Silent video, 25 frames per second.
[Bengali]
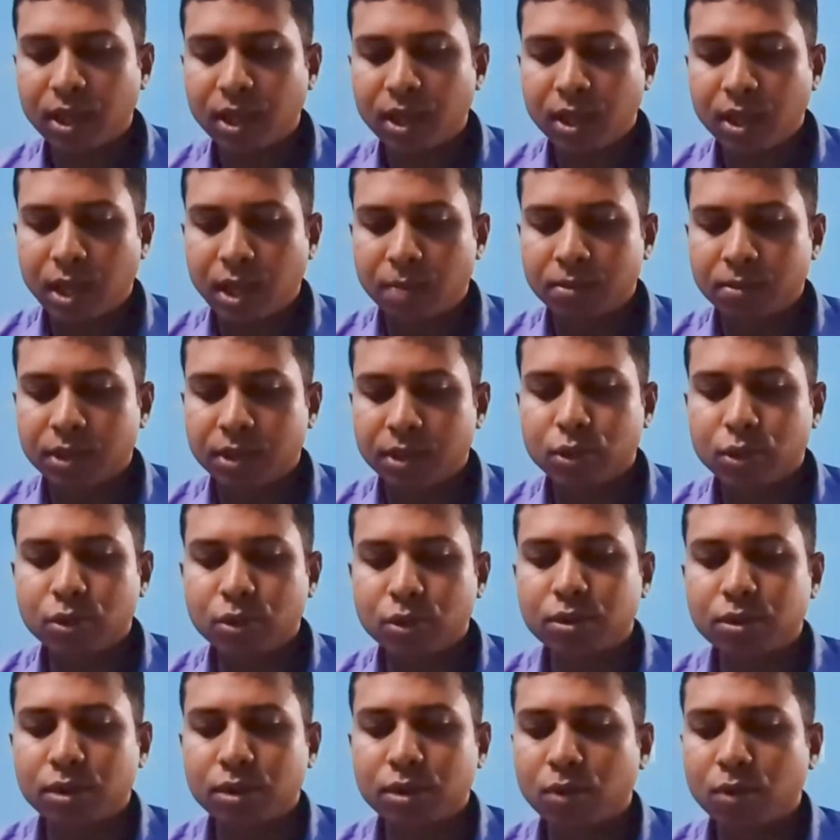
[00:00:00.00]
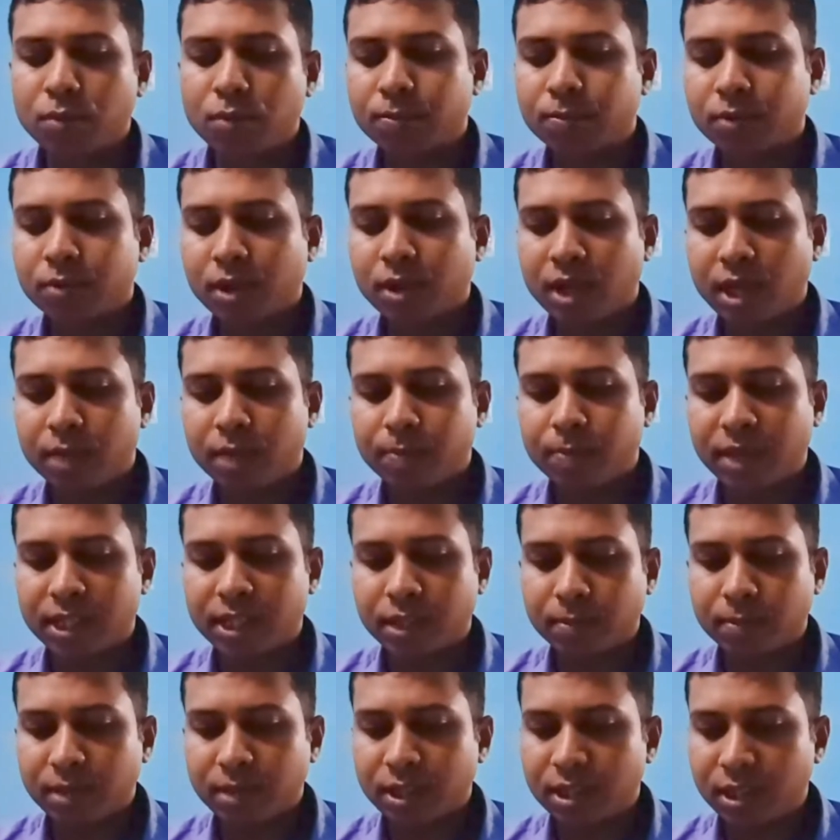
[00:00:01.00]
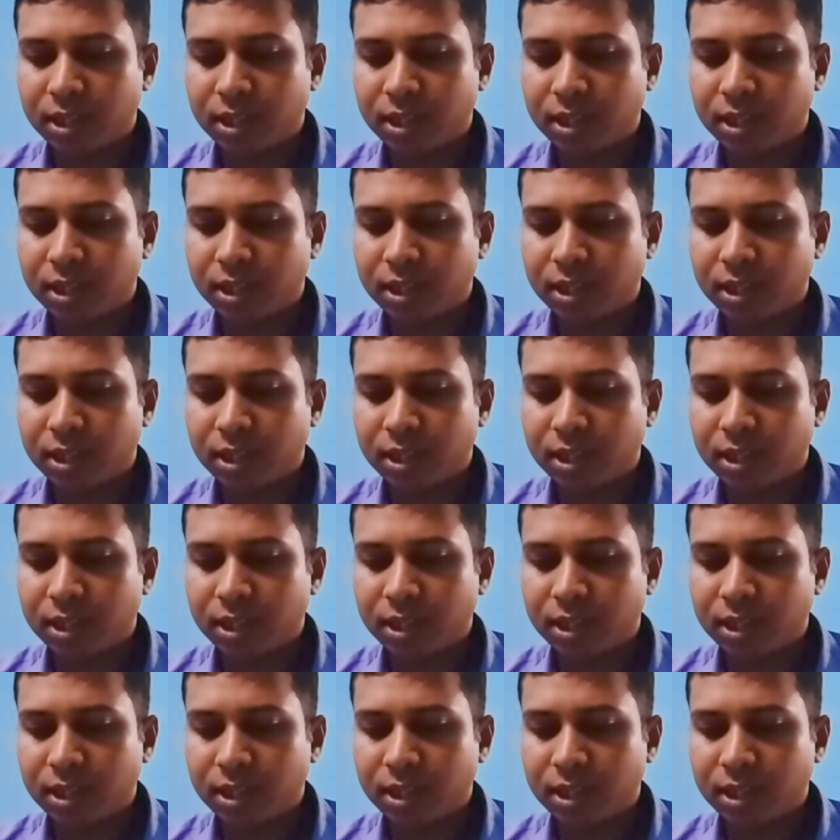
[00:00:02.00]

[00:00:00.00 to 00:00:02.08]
এবং এই সুশুরি অনুভব করার পাশাপাশি